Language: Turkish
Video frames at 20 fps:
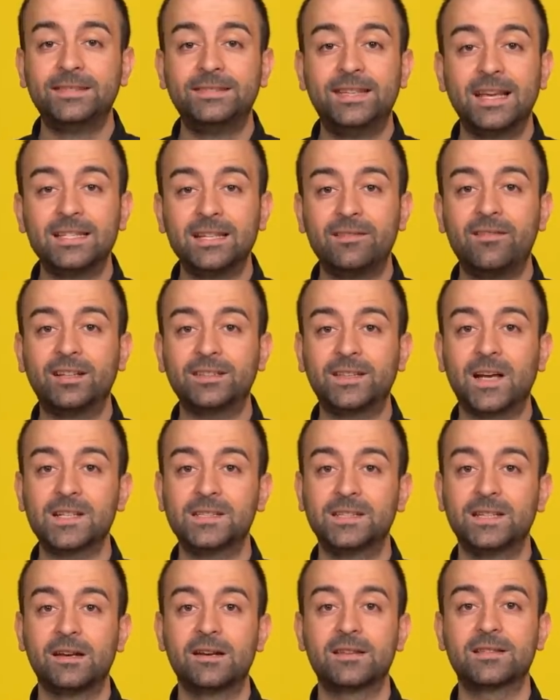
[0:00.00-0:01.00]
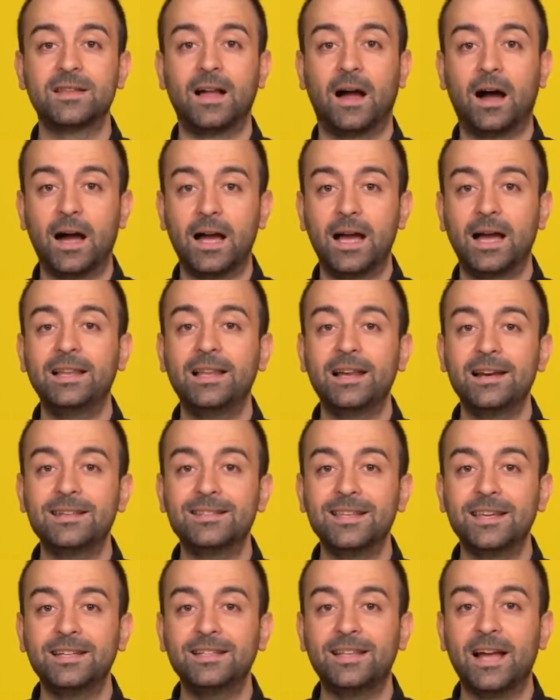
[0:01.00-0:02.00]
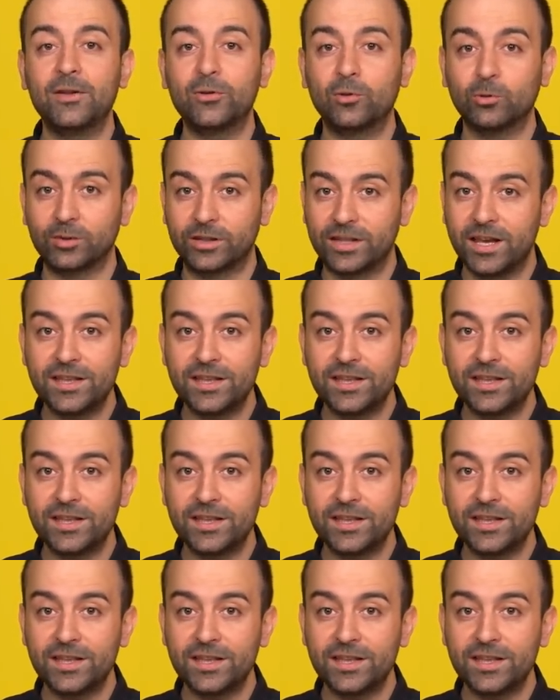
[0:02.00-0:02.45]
dezavantajlarınızla hayallerinize giden yolu